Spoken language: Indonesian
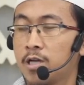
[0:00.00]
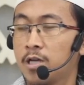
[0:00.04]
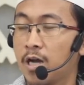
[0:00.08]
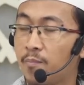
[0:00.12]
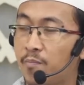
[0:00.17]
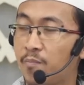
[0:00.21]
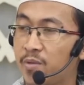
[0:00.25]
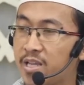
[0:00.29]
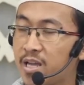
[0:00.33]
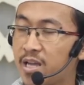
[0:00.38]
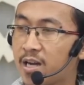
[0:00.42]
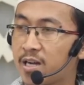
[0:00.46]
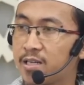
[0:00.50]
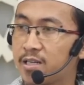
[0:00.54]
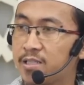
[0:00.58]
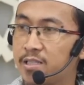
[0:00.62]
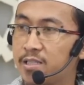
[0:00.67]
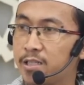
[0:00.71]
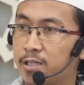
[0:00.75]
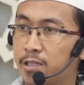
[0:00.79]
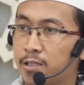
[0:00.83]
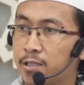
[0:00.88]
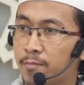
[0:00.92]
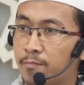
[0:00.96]
yang
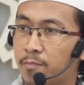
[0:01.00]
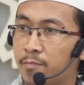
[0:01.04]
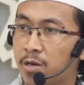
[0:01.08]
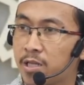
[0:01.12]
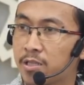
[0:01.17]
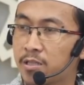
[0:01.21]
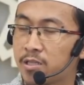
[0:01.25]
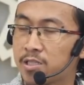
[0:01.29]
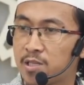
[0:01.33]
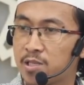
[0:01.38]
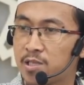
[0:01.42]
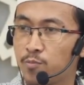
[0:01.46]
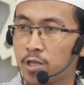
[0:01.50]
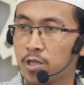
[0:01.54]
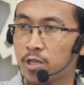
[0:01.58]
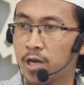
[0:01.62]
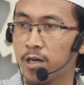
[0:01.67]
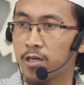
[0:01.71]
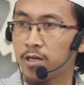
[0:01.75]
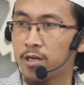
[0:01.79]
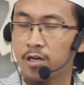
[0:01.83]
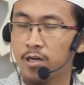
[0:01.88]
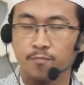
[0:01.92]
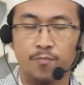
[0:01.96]
meyakini di tempat
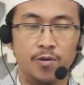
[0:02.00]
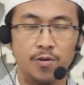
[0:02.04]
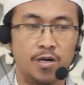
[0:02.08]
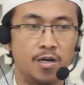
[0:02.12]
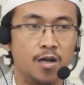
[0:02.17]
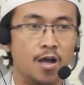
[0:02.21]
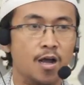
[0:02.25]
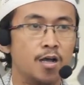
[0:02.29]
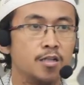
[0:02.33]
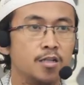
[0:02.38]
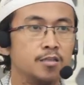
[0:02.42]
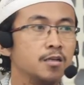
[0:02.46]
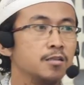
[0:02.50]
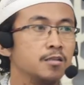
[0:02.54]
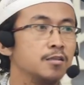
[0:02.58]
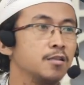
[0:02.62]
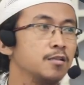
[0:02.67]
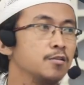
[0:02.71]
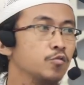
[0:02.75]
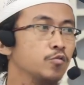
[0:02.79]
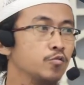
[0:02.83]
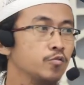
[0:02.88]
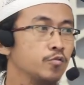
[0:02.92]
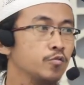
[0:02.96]
tersebut ada keberkahan
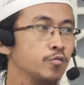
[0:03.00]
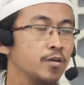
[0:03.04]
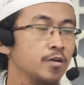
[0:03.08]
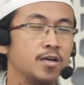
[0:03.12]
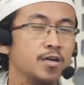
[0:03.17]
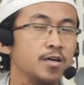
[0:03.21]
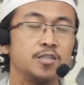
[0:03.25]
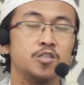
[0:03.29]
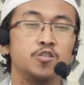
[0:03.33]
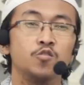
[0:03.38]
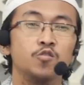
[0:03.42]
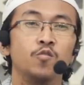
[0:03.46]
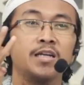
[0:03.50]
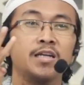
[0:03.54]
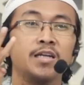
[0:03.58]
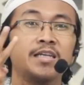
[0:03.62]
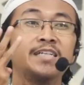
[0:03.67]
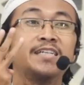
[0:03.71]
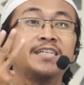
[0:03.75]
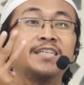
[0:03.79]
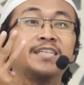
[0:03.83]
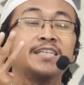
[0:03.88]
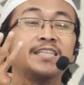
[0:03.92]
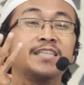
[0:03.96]
tertentu
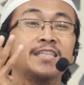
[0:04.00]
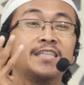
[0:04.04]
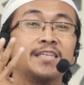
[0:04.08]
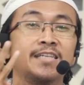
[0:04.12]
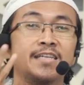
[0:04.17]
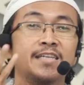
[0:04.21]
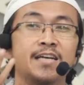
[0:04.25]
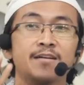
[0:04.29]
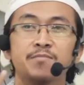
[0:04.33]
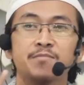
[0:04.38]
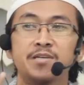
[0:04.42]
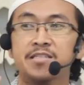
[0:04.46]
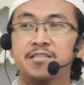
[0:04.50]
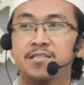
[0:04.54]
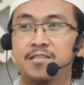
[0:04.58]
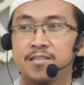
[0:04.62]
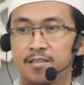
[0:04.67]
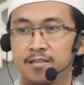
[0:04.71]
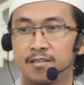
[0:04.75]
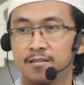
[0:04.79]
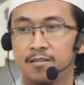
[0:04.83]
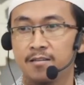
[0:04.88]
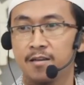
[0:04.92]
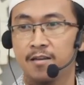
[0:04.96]
kecuali di tiga
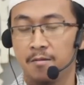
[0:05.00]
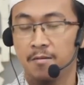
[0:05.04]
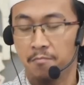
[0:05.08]
masjid.